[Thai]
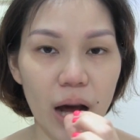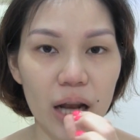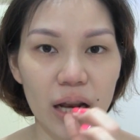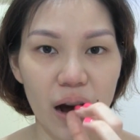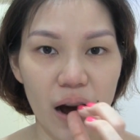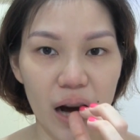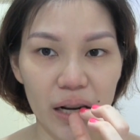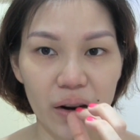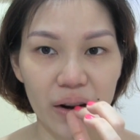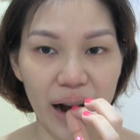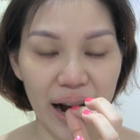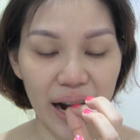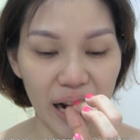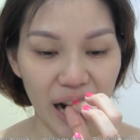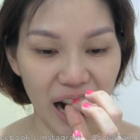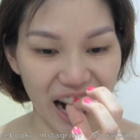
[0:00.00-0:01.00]
ตอนนอนเท่า
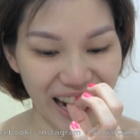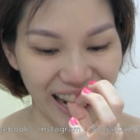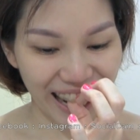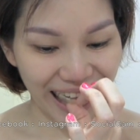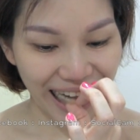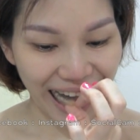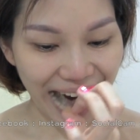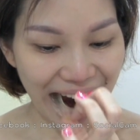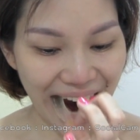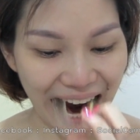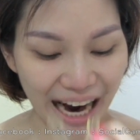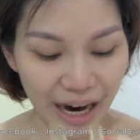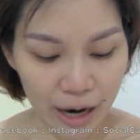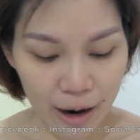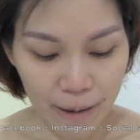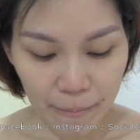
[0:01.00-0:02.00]
นั้น
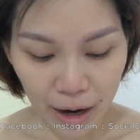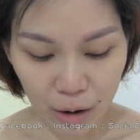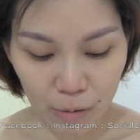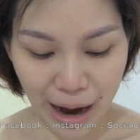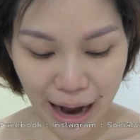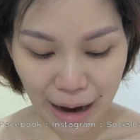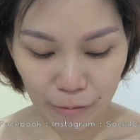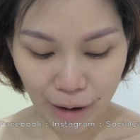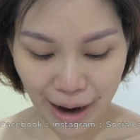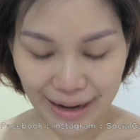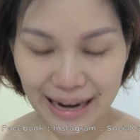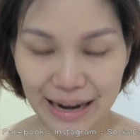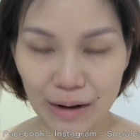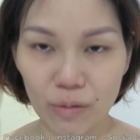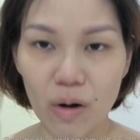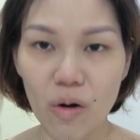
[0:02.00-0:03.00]
เพราะระหว่างวัน
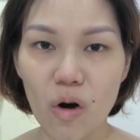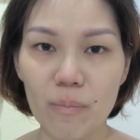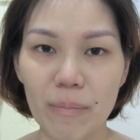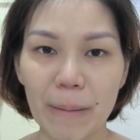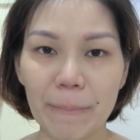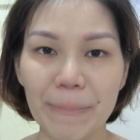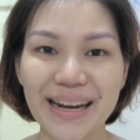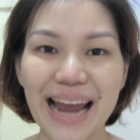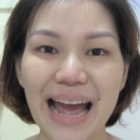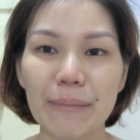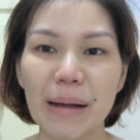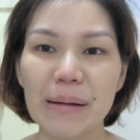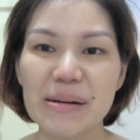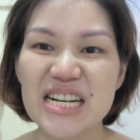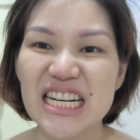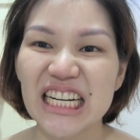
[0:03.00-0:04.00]
นะเราก็คงแบบไม่นั่ง
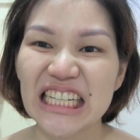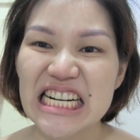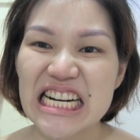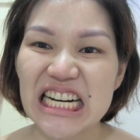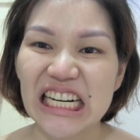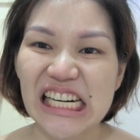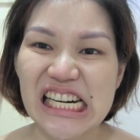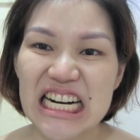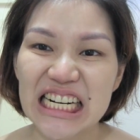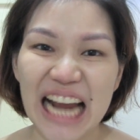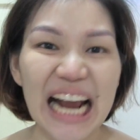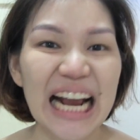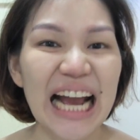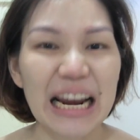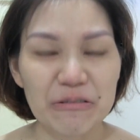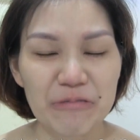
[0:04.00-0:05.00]
แบบ
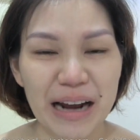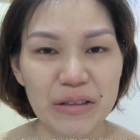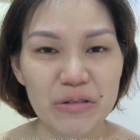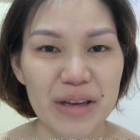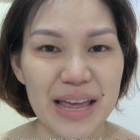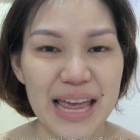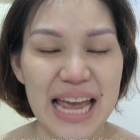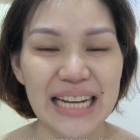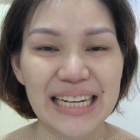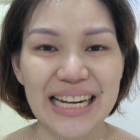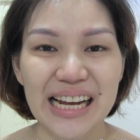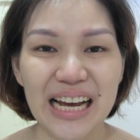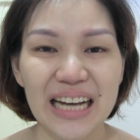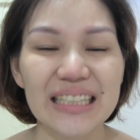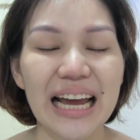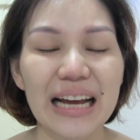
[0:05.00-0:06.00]
นั่งกัดฟันตัวเองไนี
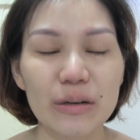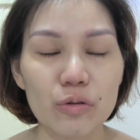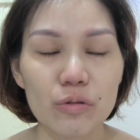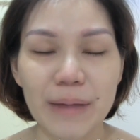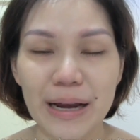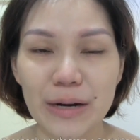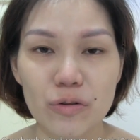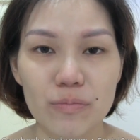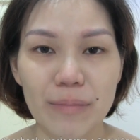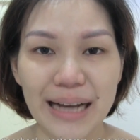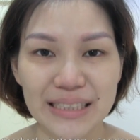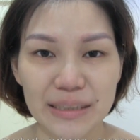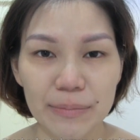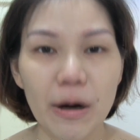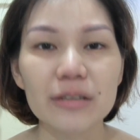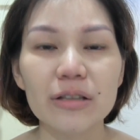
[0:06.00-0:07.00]
นะคะนั่งถูไปถูมา
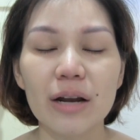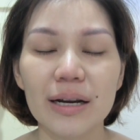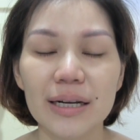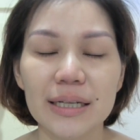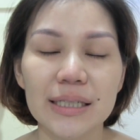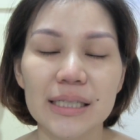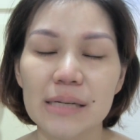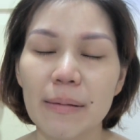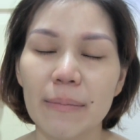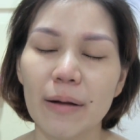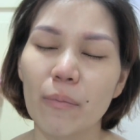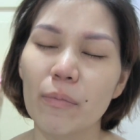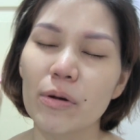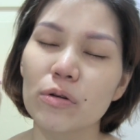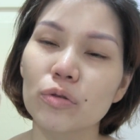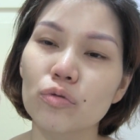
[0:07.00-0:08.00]
เฉพาะตอนกลางคืนที่แบบเรา
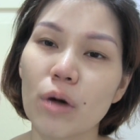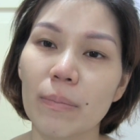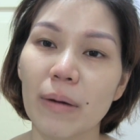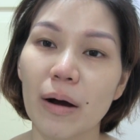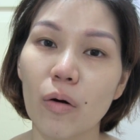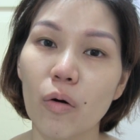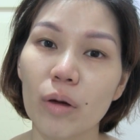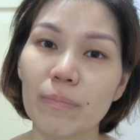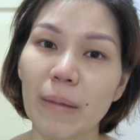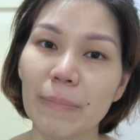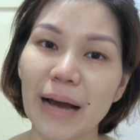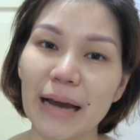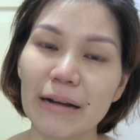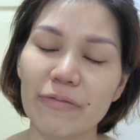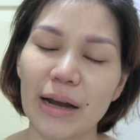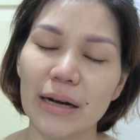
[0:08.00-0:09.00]
ไม่รู้ตัวบางคนแบบ
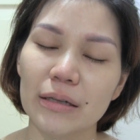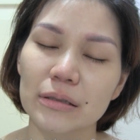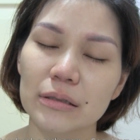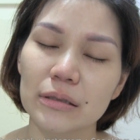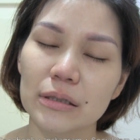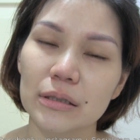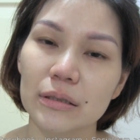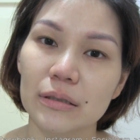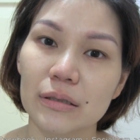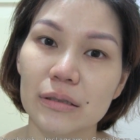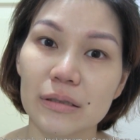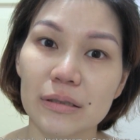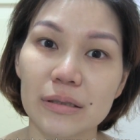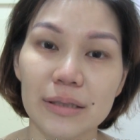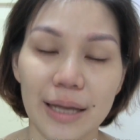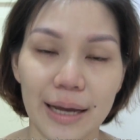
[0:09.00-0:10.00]
กัดฟันกรืดก
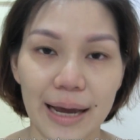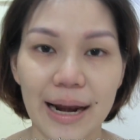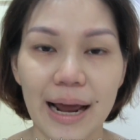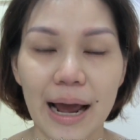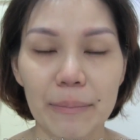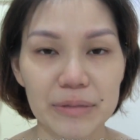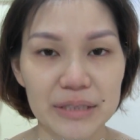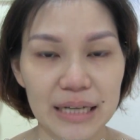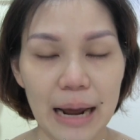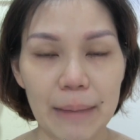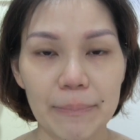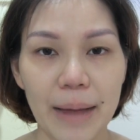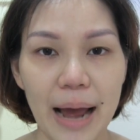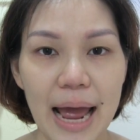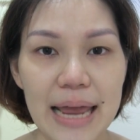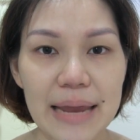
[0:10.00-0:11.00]
รืดอย่างเงี้ยนะคะมันจะ
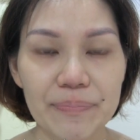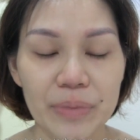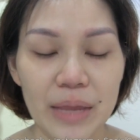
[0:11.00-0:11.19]
ทำให้